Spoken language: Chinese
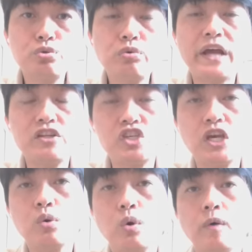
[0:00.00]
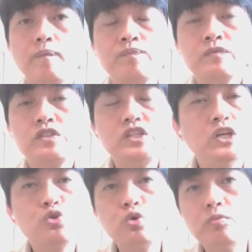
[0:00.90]
出来的结果。今
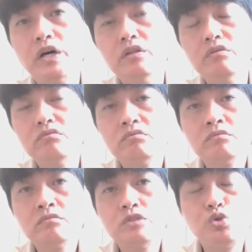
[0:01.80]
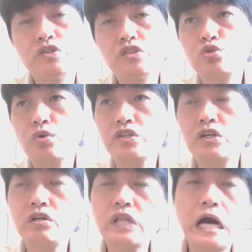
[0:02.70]
天出门，你选择坐
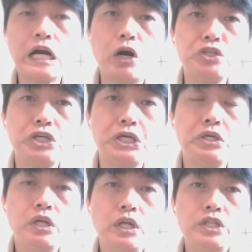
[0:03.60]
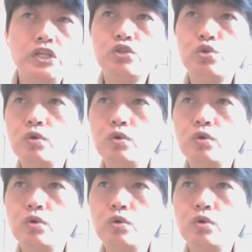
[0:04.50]
车搭高铁；今天